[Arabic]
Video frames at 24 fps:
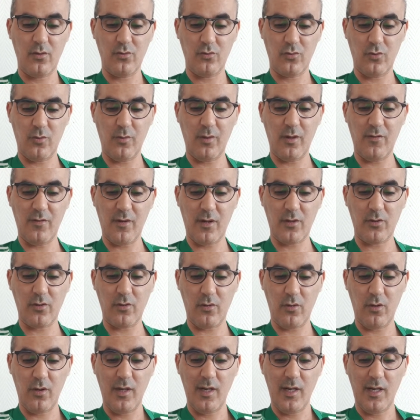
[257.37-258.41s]

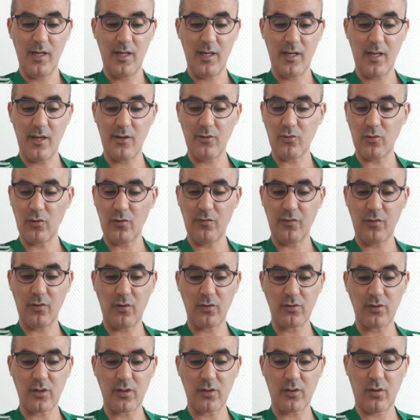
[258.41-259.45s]
2022 لا يدخل في
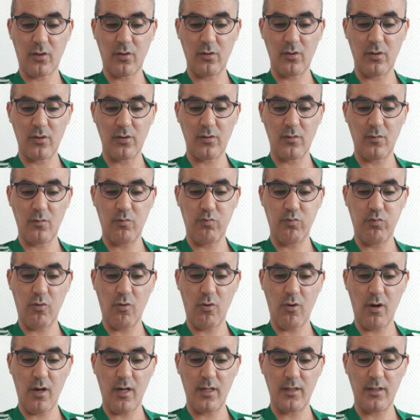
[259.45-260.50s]
خطط كلود
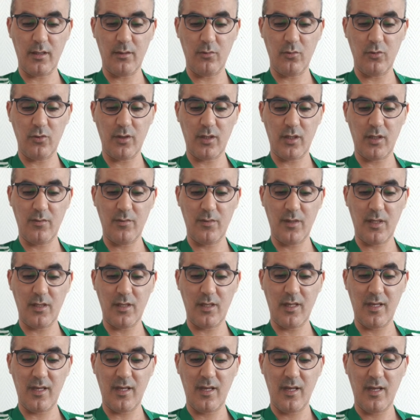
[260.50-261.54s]
بويل مدرب
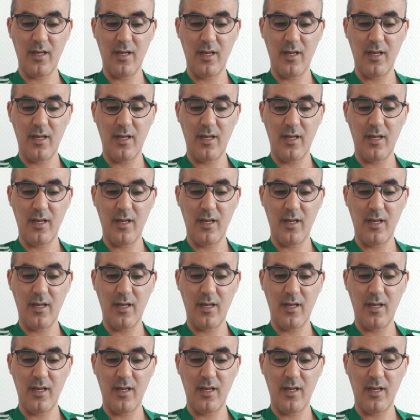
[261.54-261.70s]
نادي